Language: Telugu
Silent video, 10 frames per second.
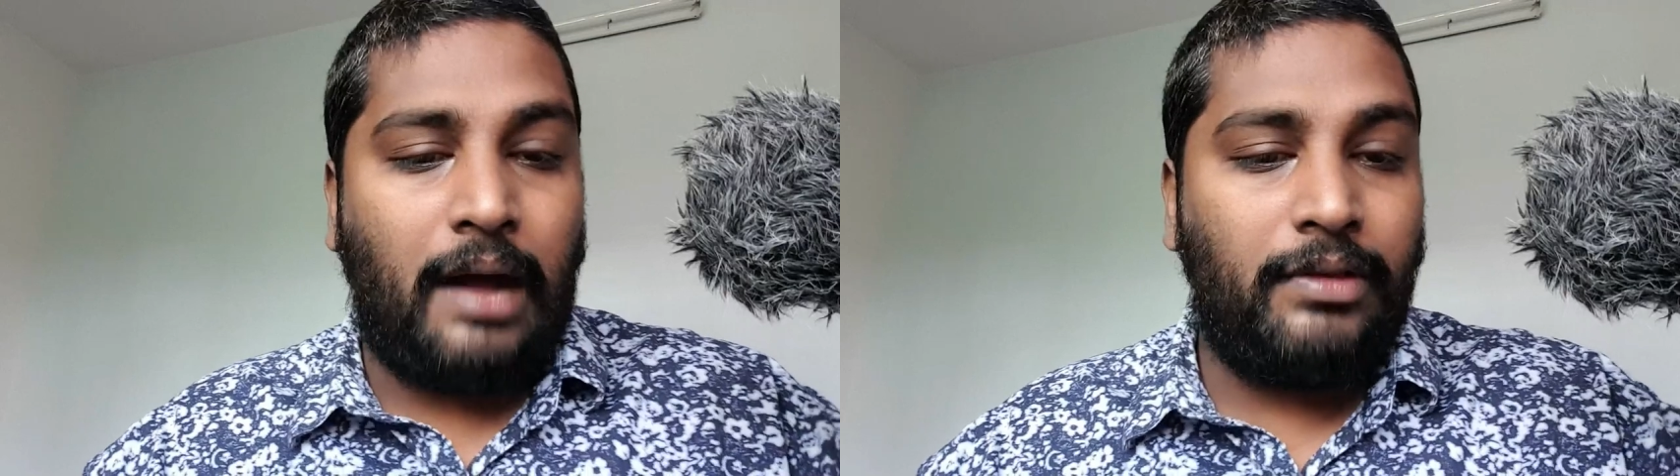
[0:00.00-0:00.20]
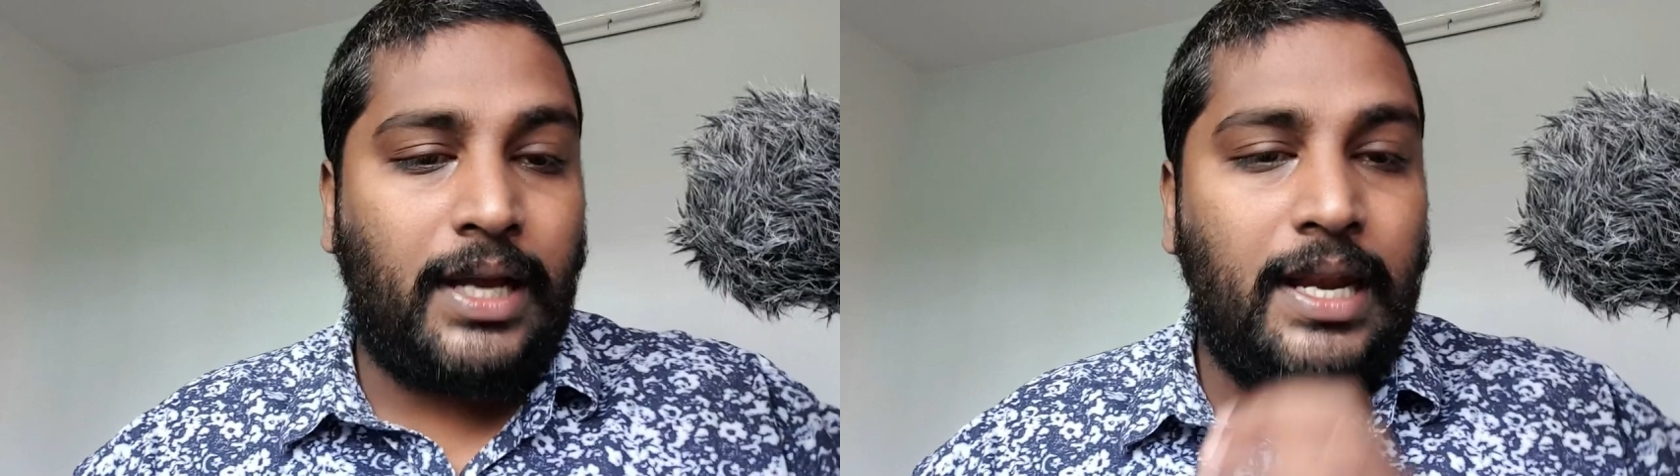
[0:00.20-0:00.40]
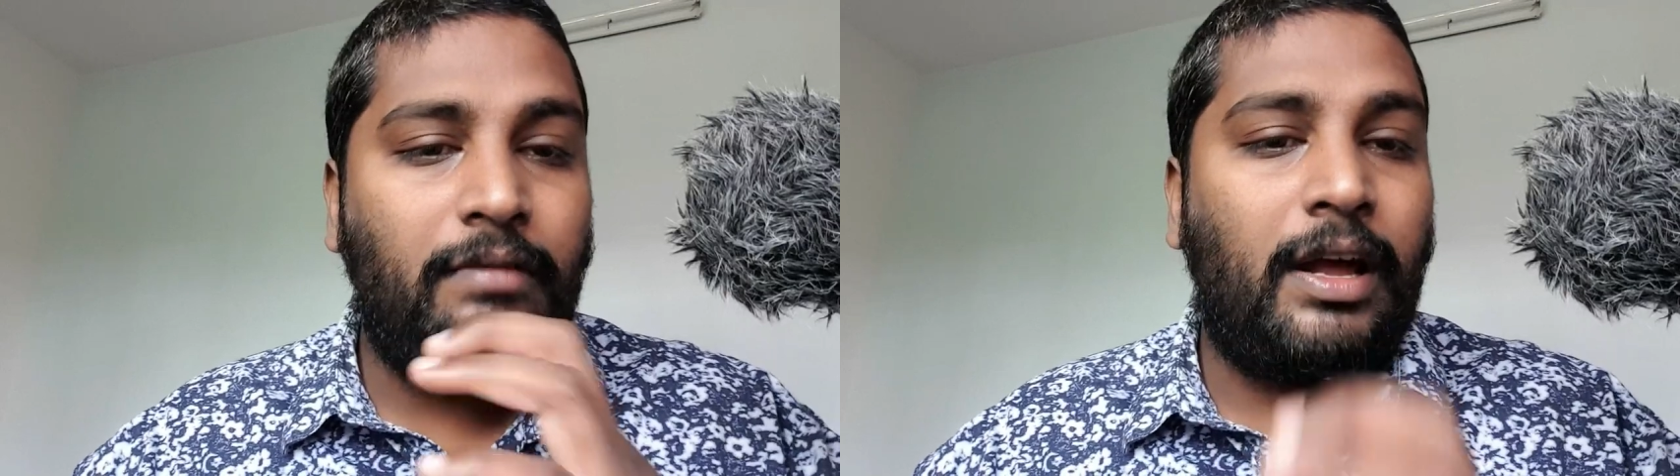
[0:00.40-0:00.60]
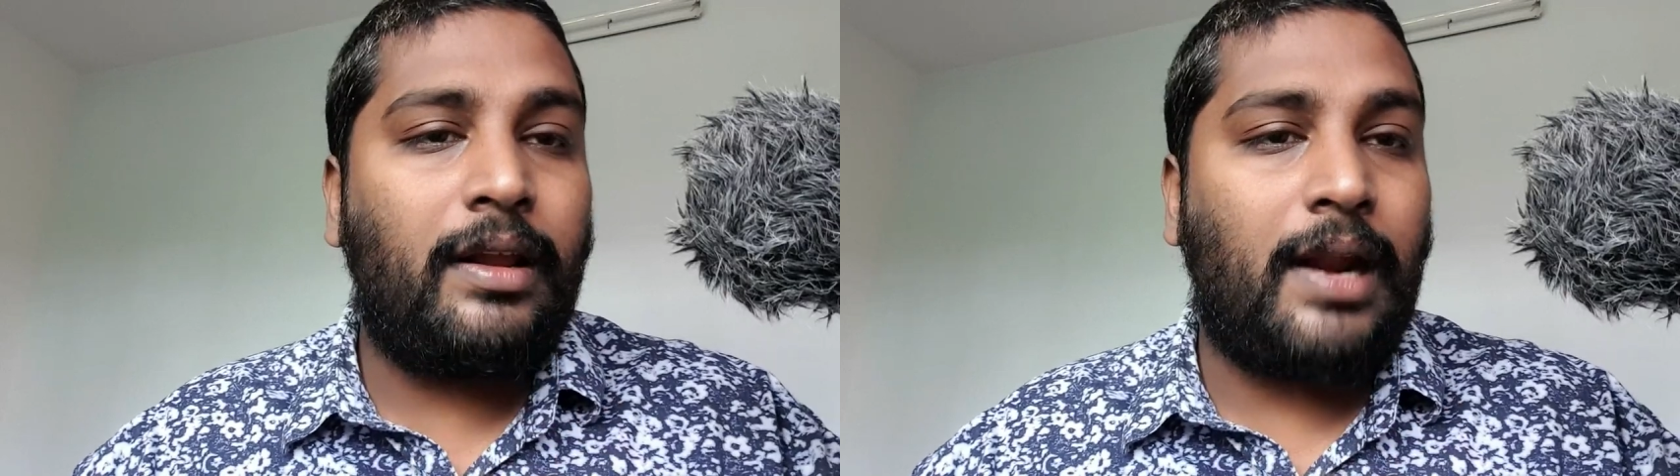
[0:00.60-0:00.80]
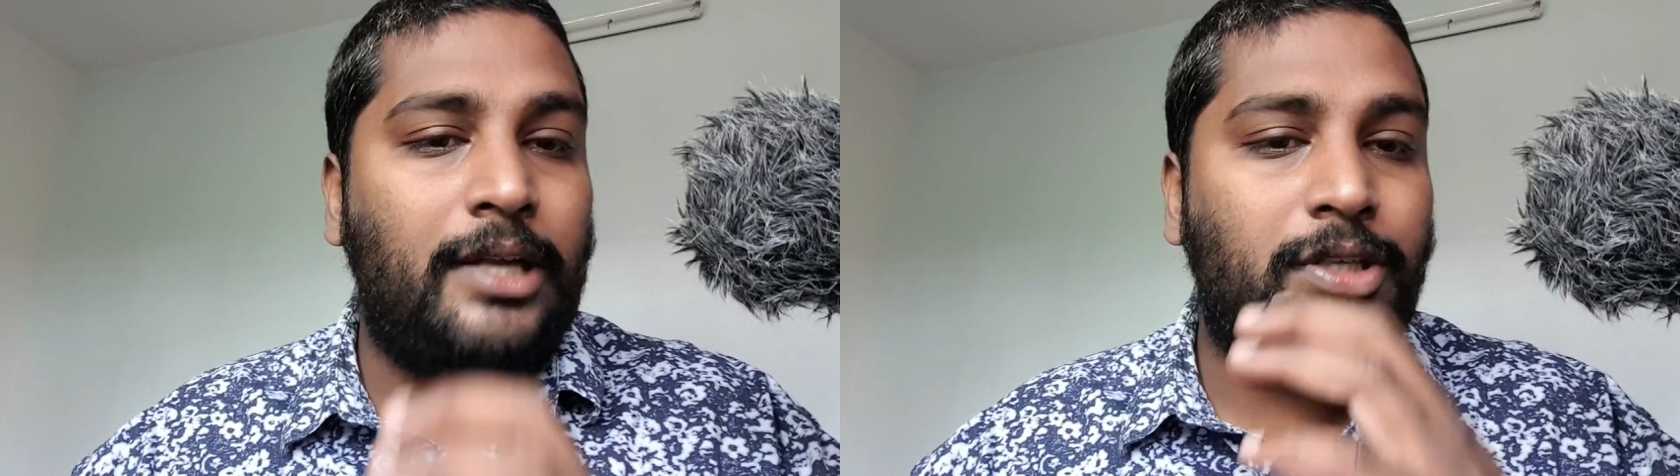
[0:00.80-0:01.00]
అందుకని వాళ్ళ
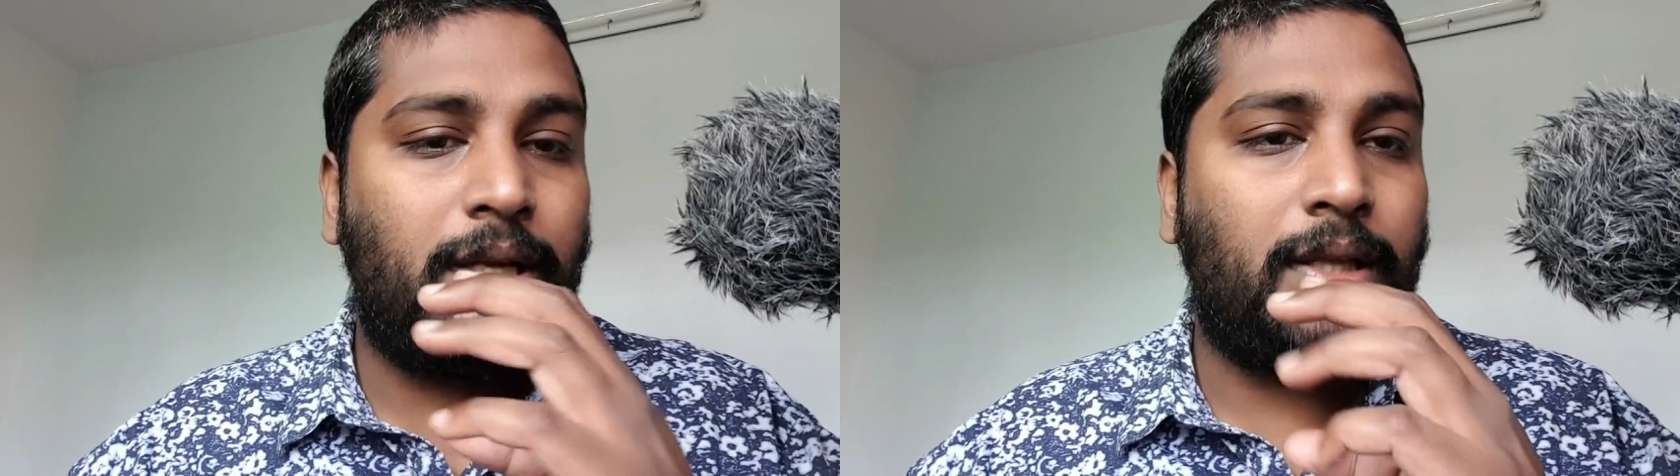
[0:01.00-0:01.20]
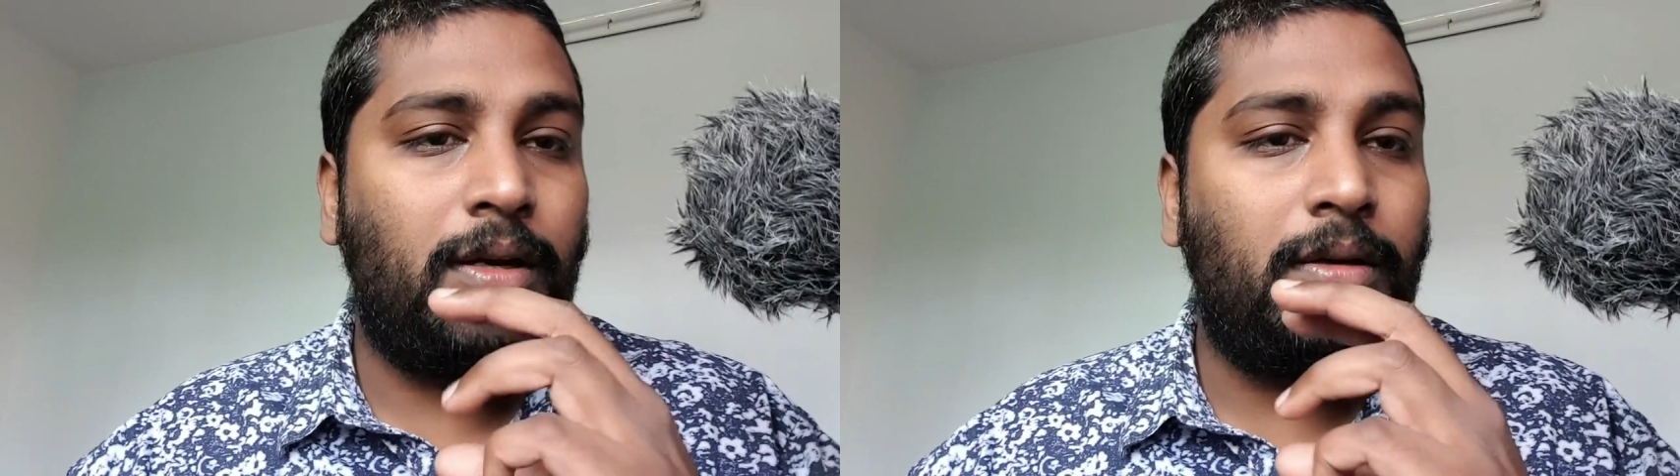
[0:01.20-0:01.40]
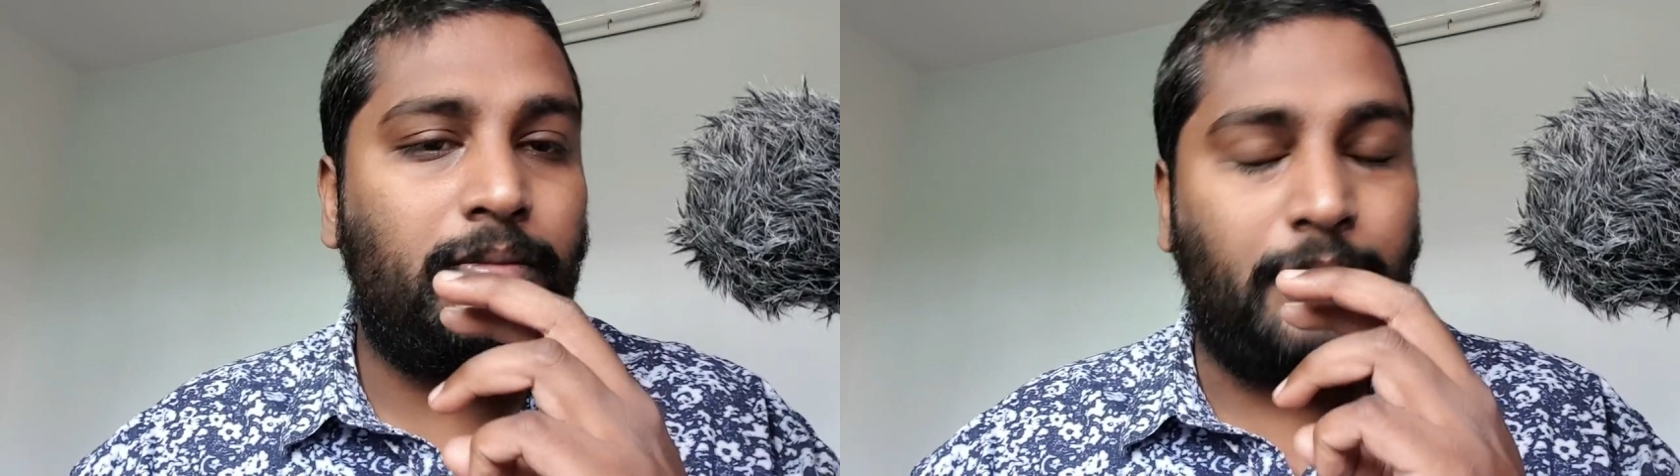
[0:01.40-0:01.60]
రాజరతన్